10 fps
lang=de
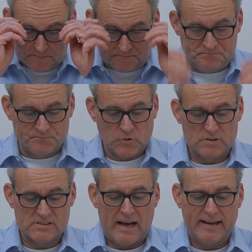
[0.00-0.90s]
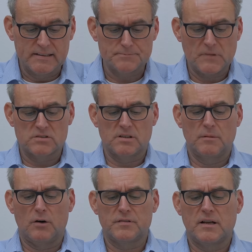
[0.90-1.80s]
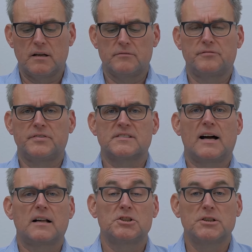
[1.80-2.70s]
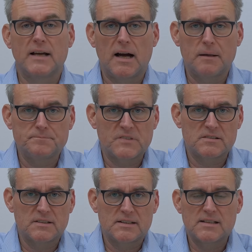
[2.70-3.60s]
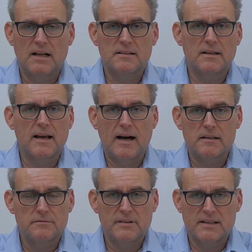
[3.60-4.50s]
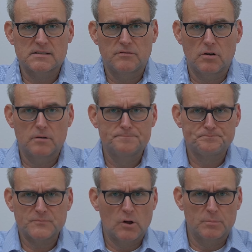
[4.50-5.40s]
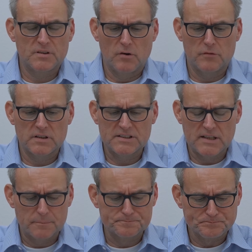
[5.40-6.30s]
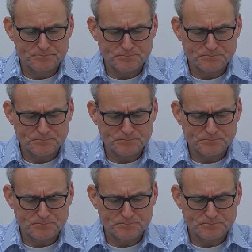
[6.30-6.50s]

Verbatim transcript: Und das eine aus dem laufenden fiskalischen Jahr, das sind die Zahlen, die die gerade letzte Woche, glaube ich, veröffentlicht haben.